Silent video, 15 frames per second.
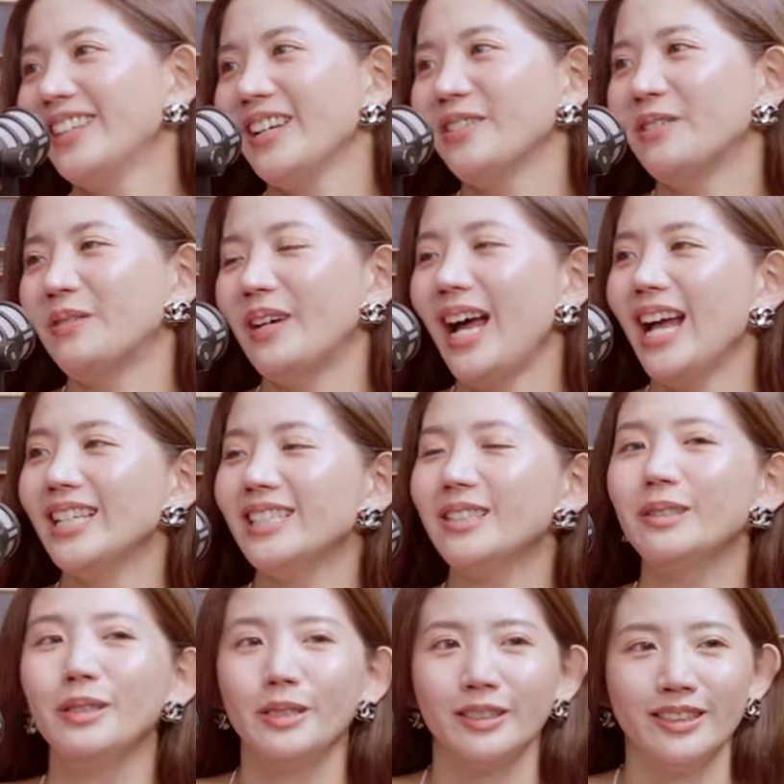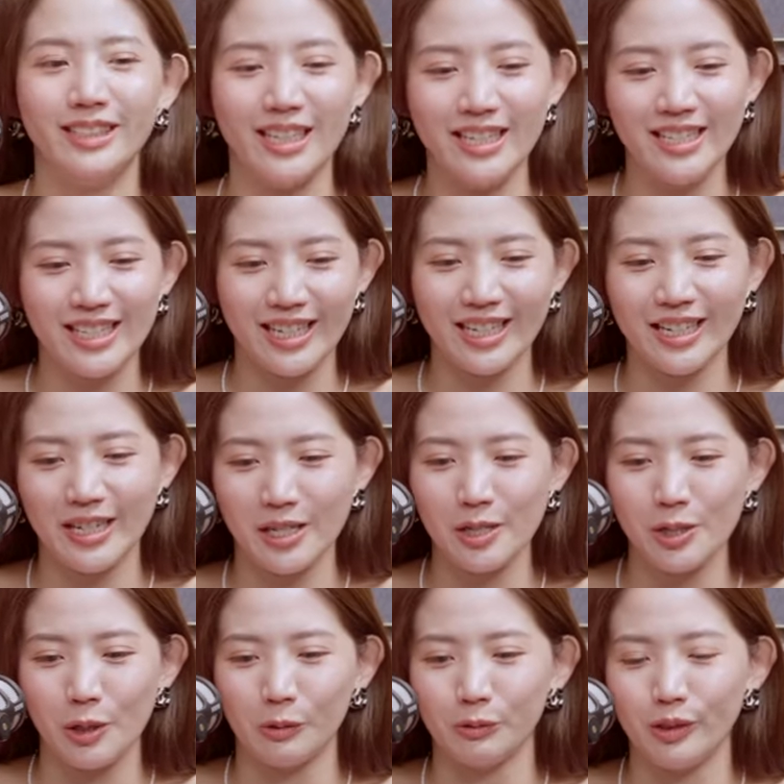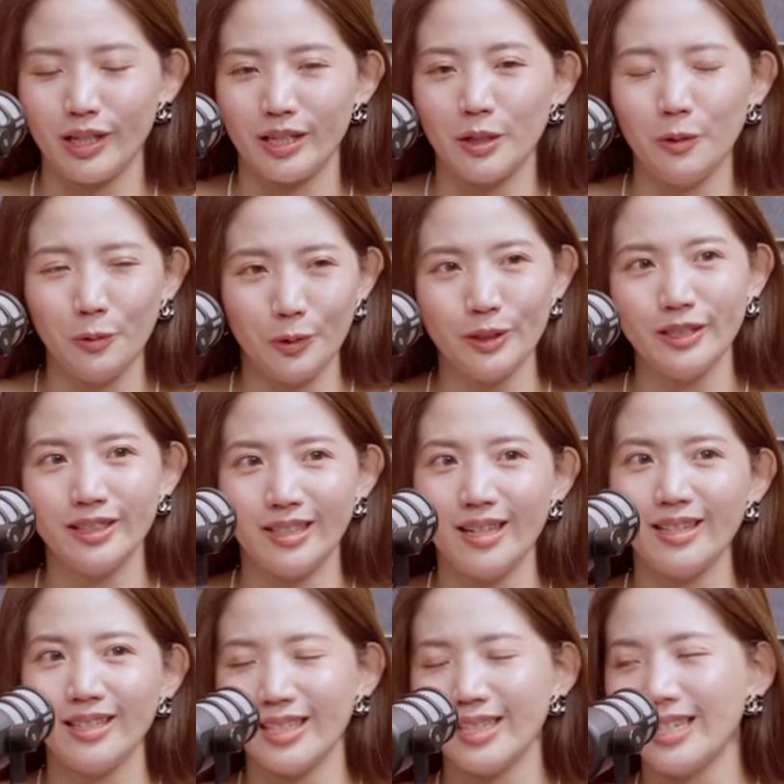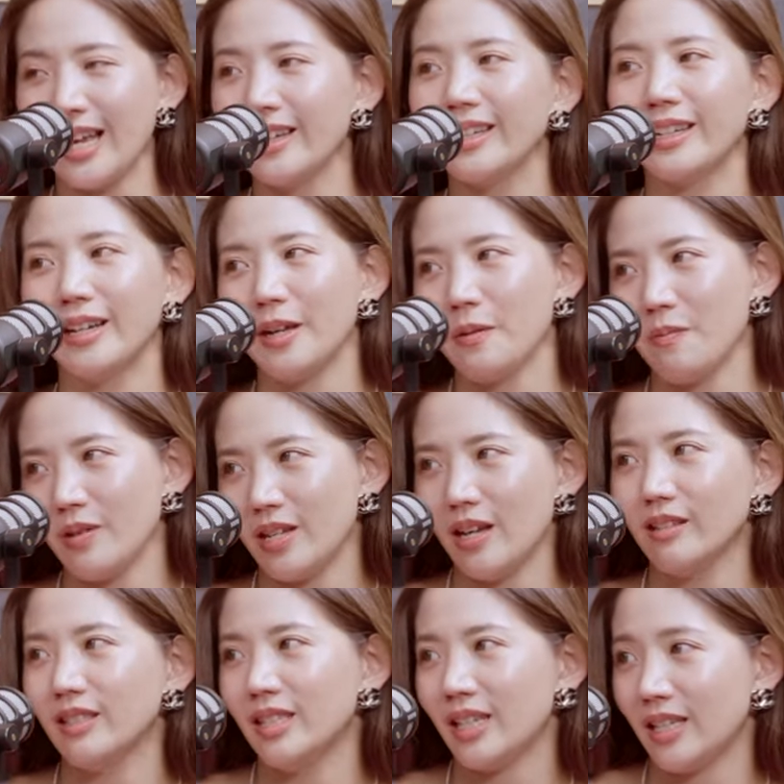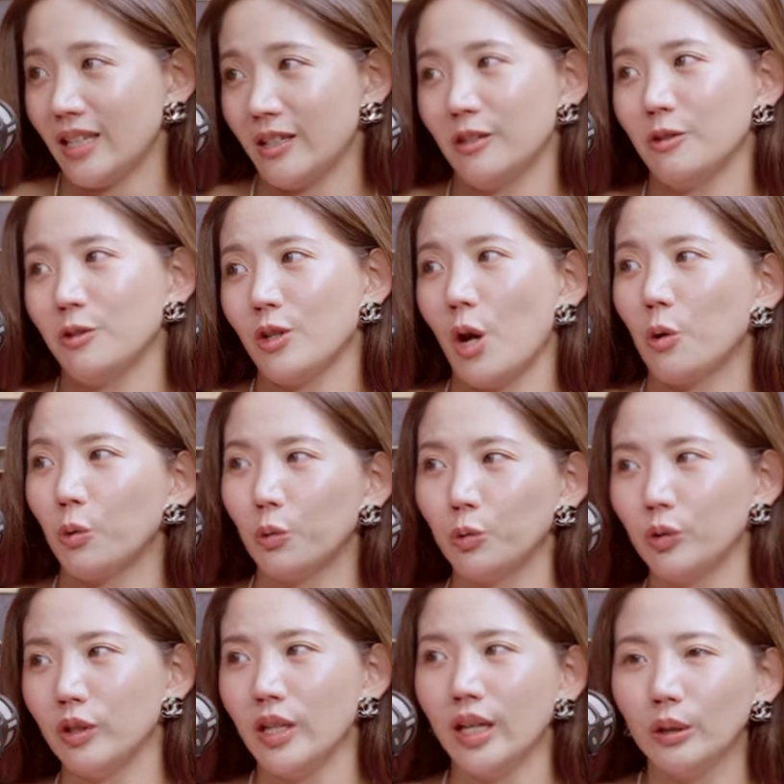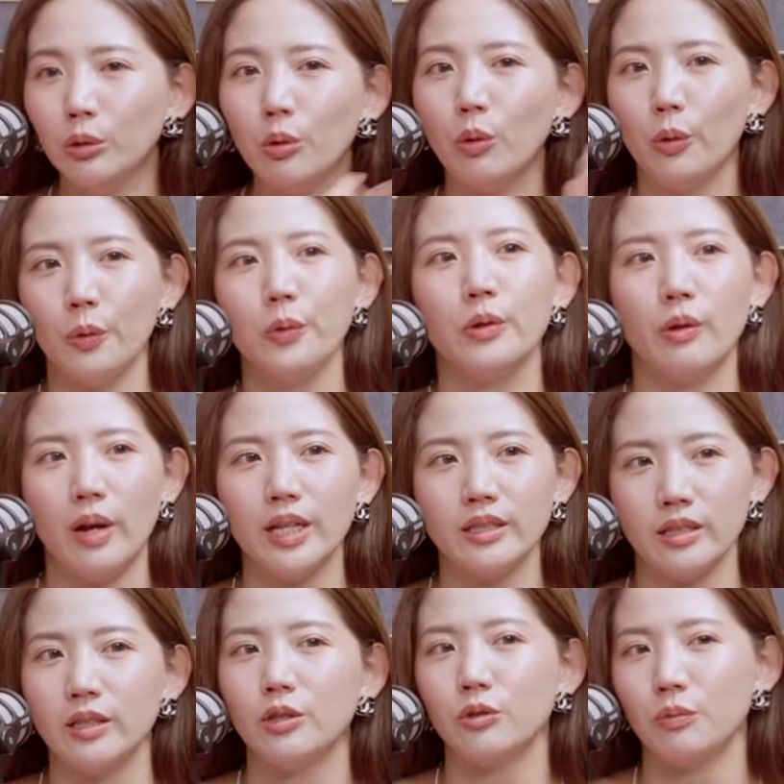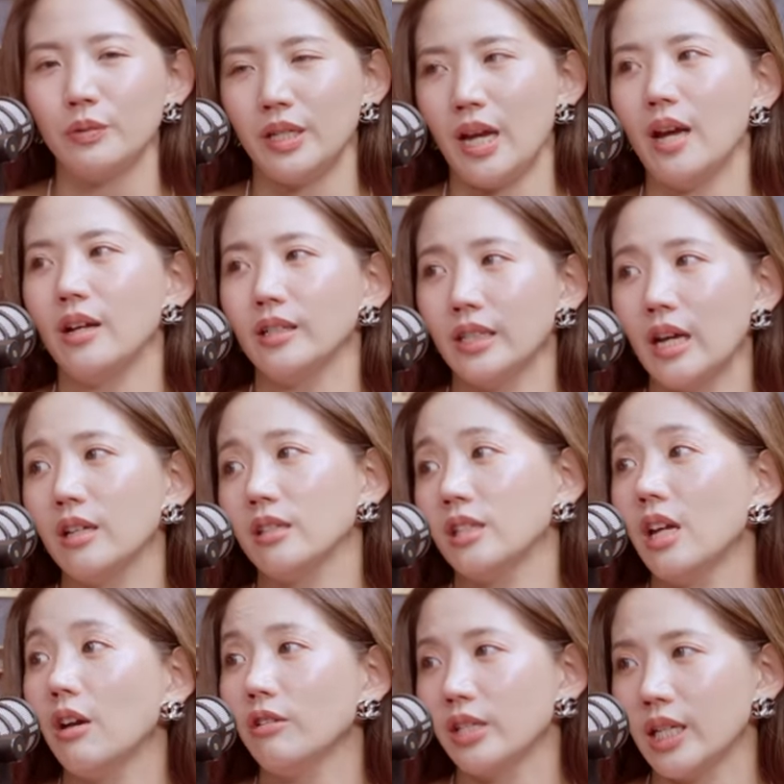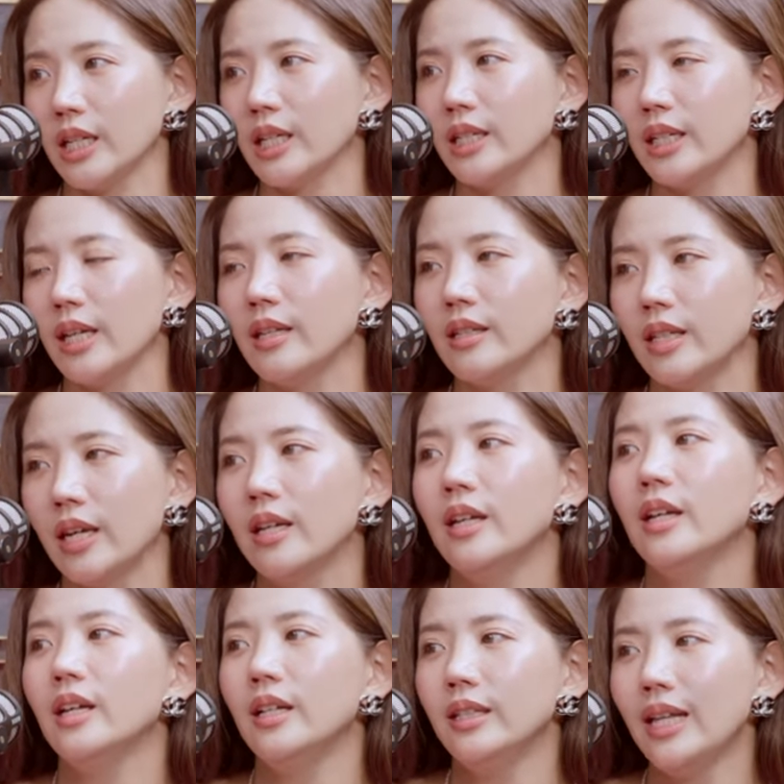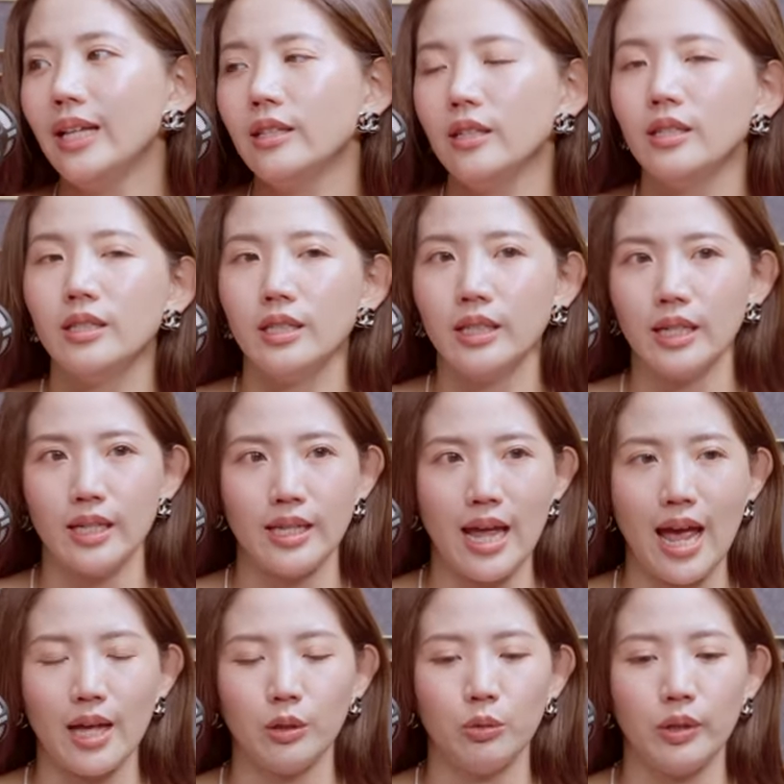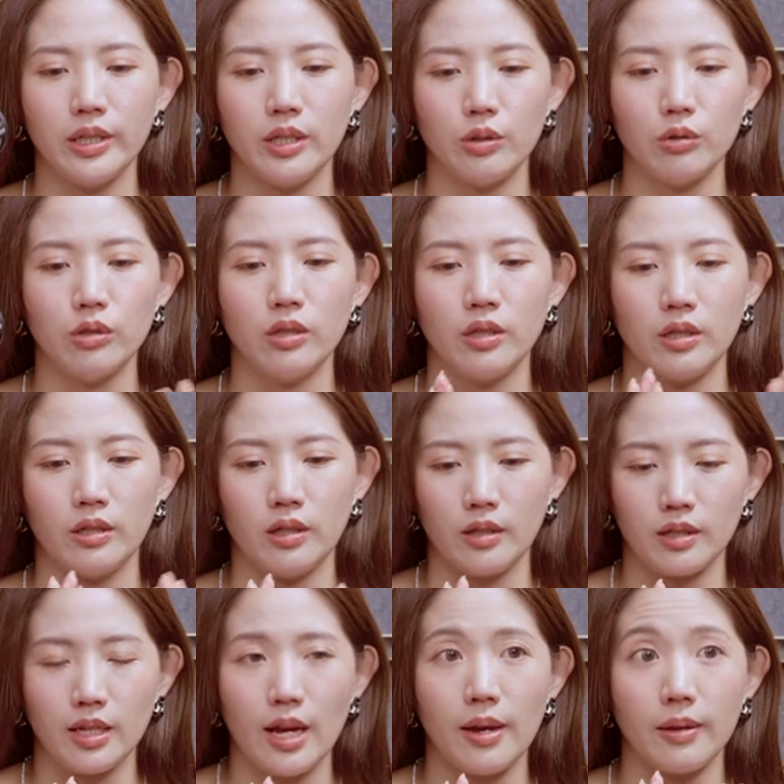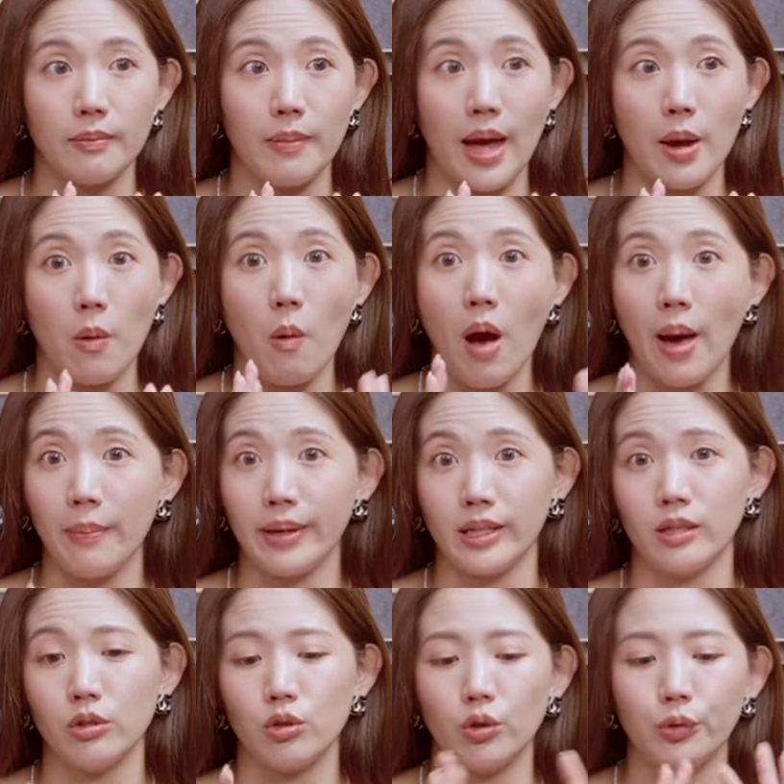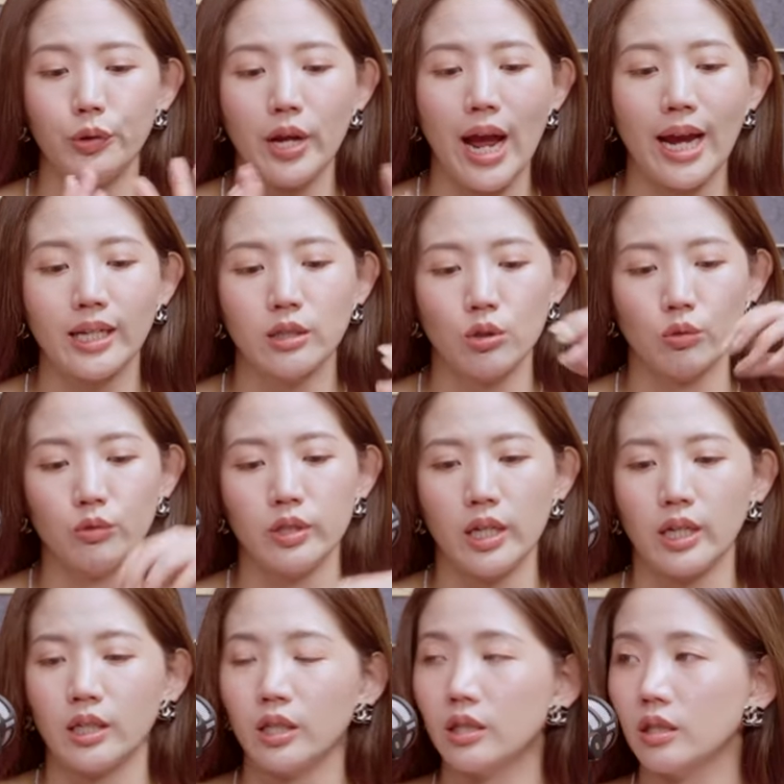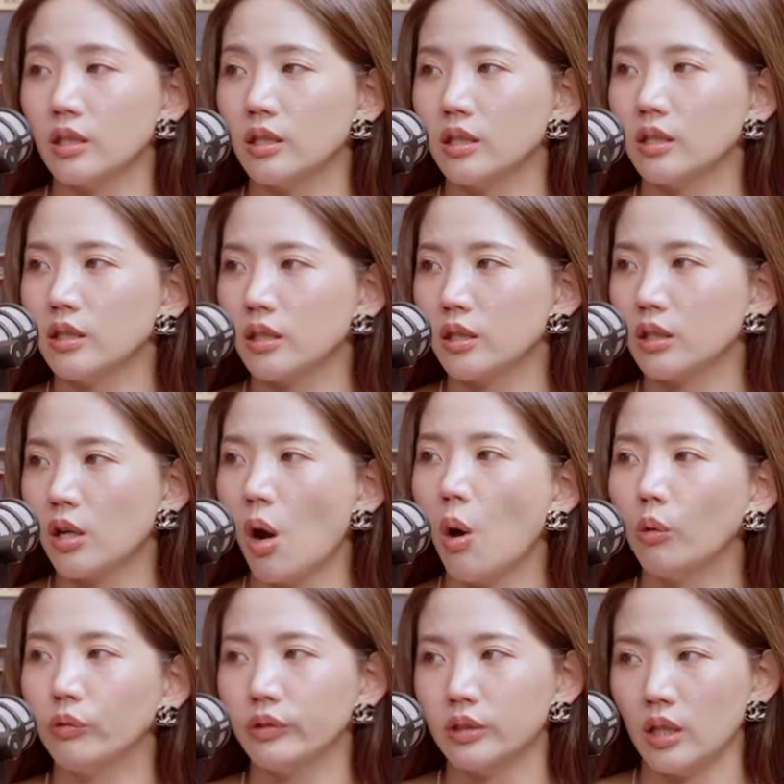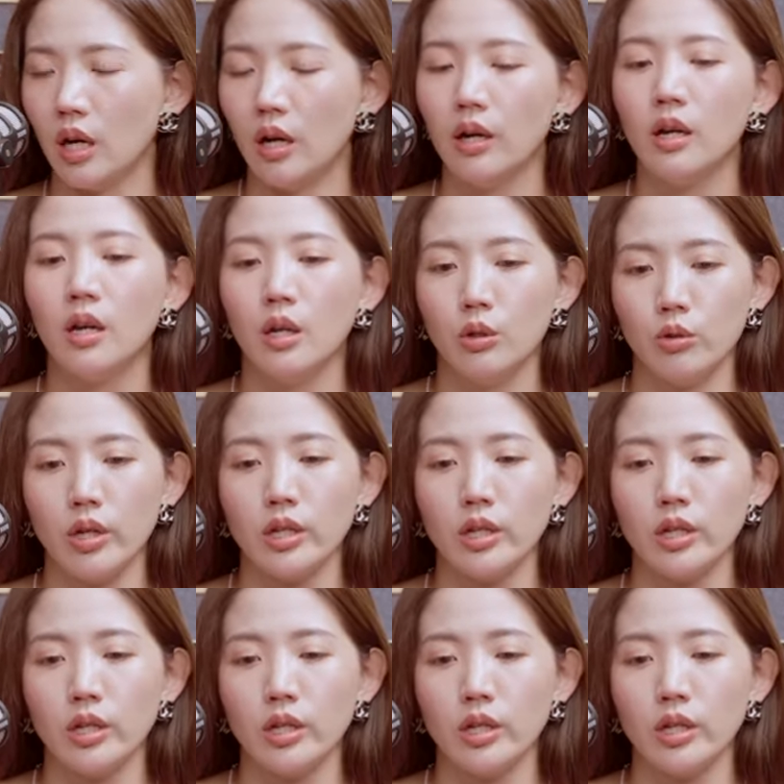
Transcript: 对我们还是会有登机可以手提的，或者是登机箱，你可以比较自己能够照顾的。那托运的话，真的就比较要小心一点点。但真的是跟大家推荐，就是你你在买花瓶的时候，因为它中间一定是空的，所